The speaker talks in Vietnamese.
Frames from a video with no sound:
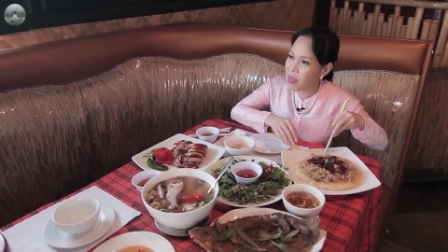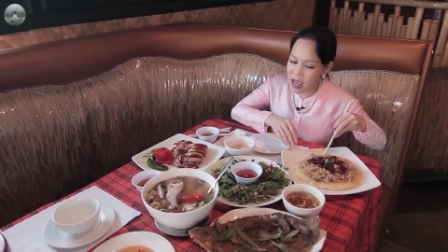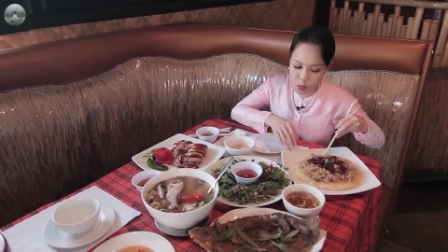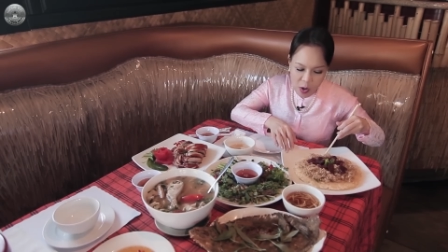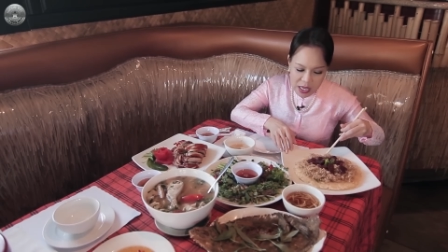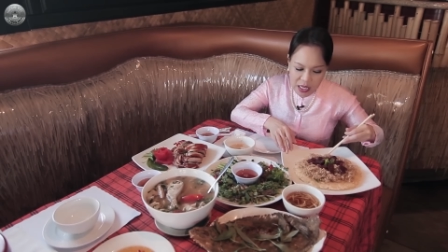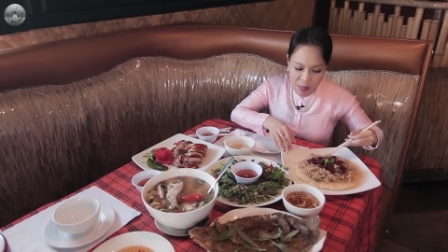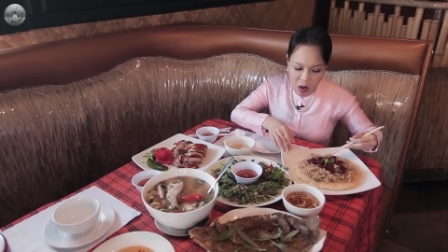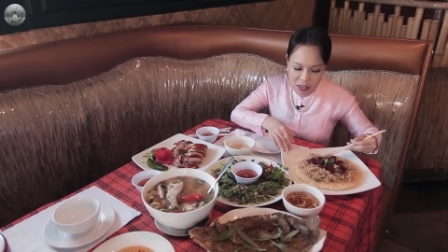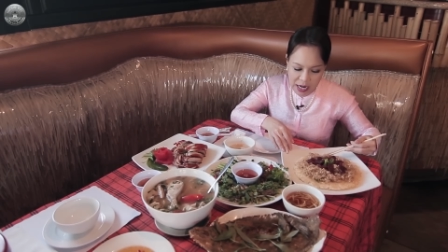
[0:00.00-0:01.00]
đang quay cái
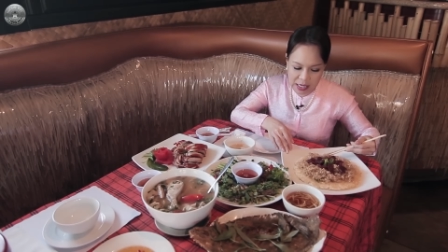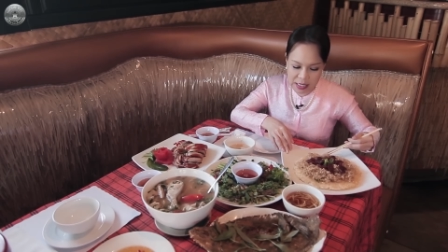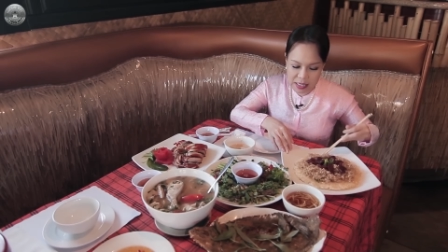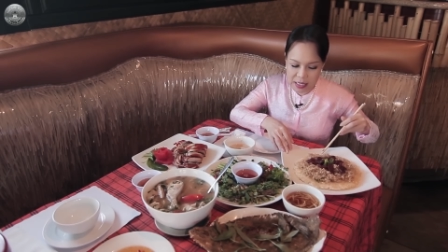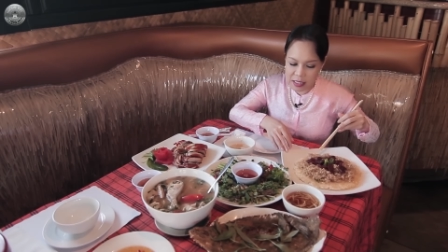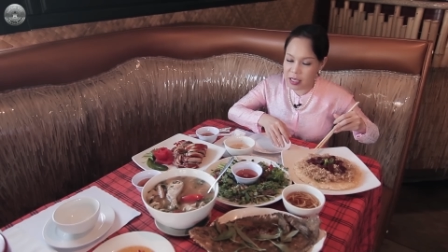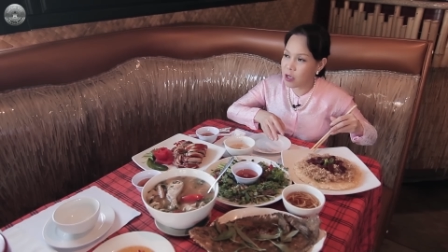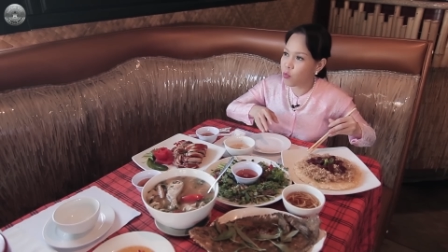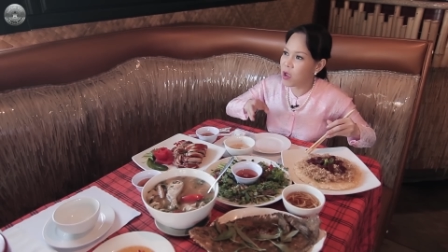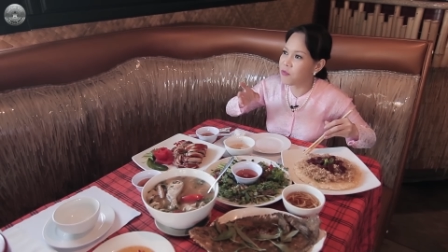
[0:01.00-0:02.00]
món này thì
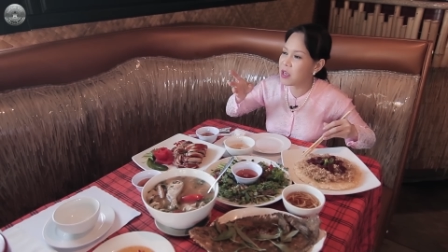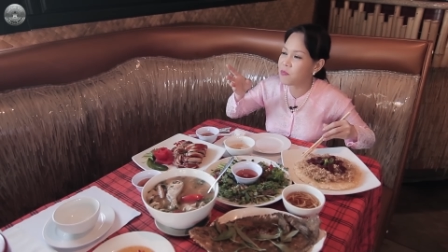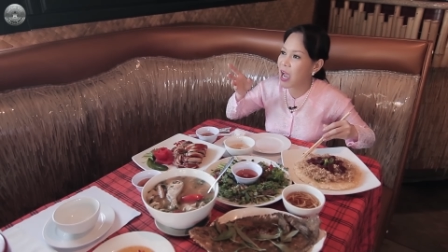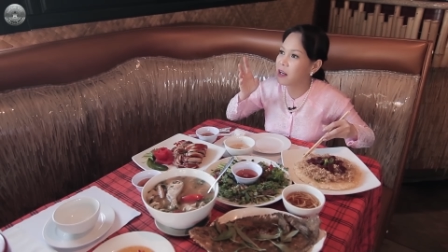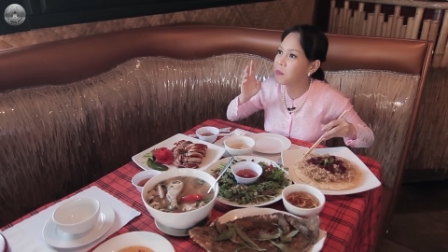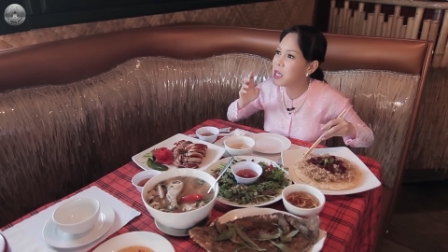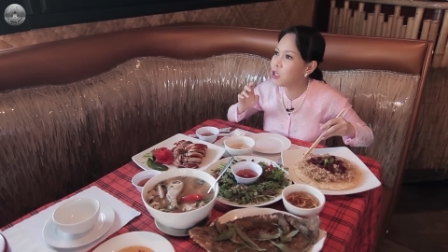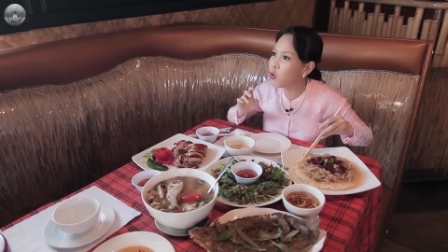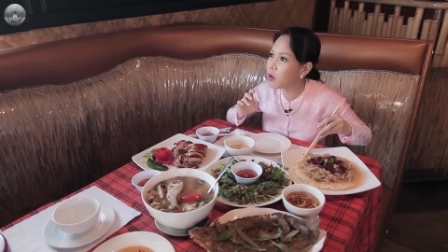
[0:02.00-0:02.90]
quay phim chảy nước miếng nuốt